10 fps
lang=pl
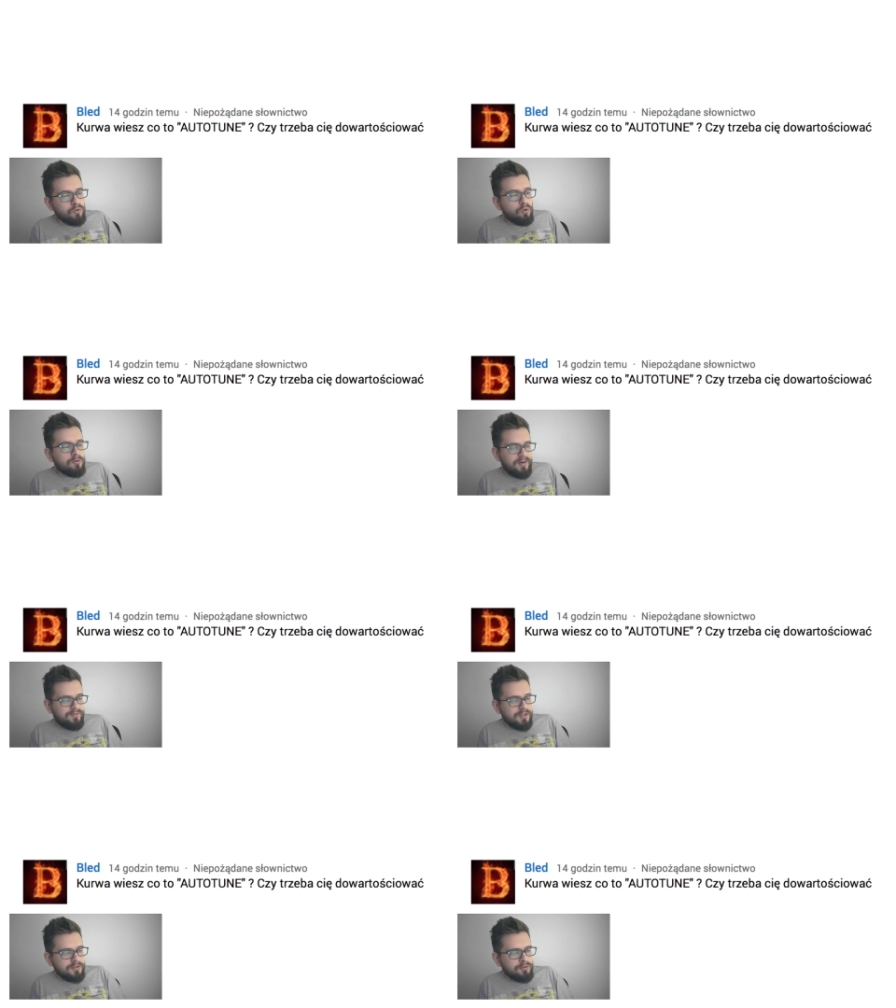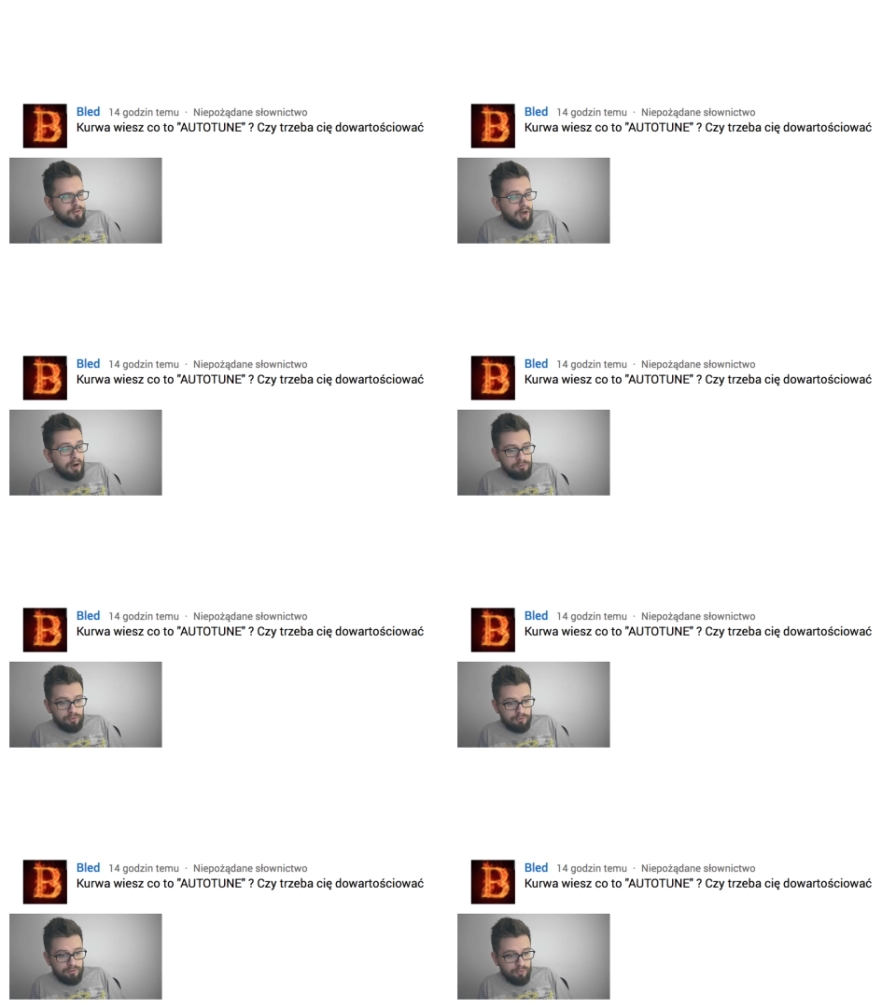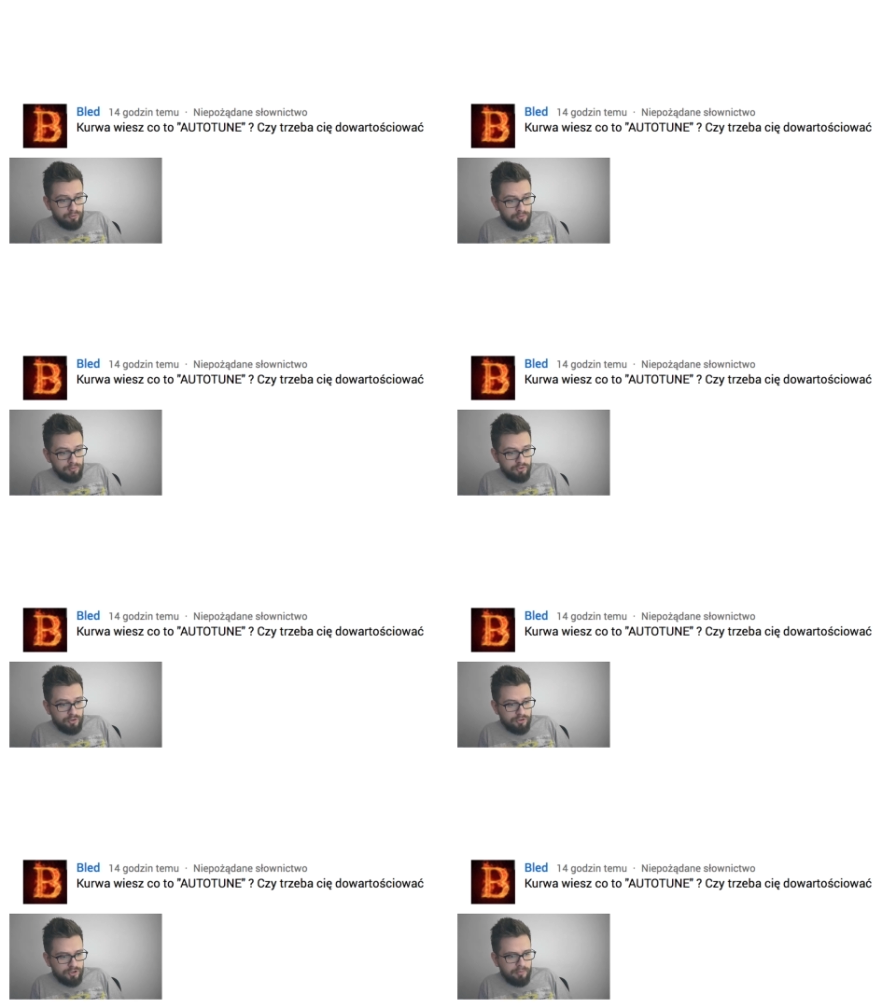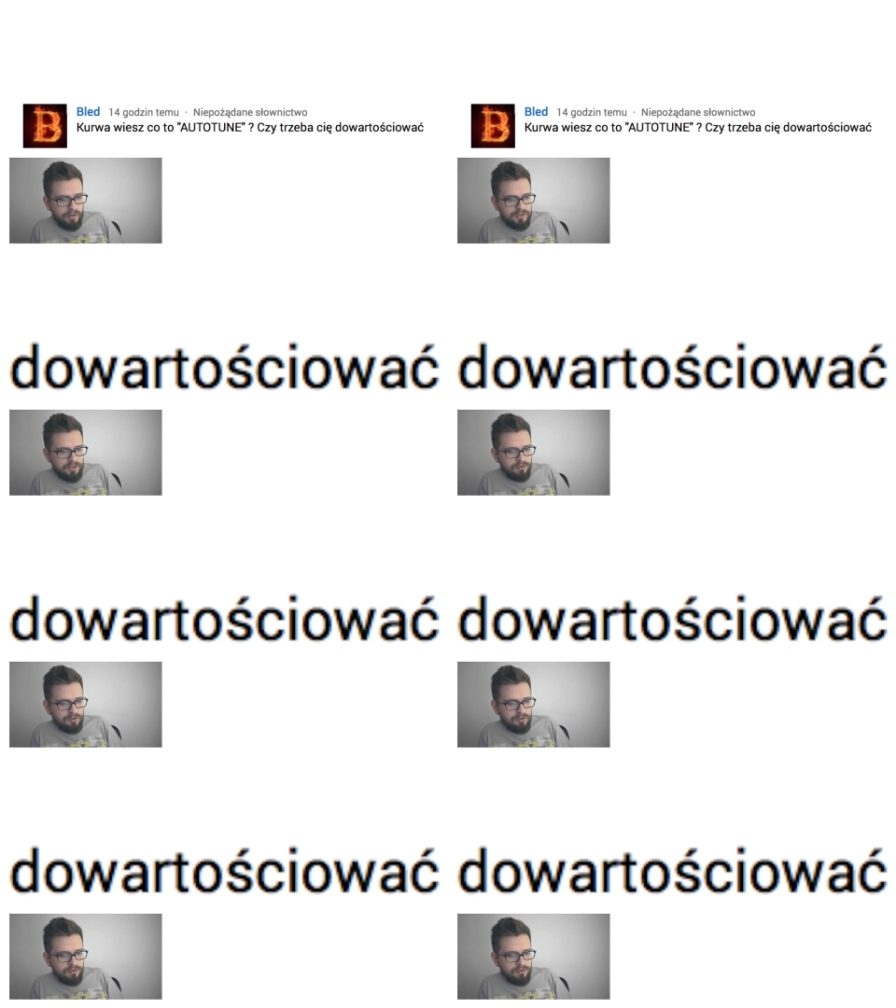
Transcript: Kurwa, wiesz co to autotune? Czy trzeba cię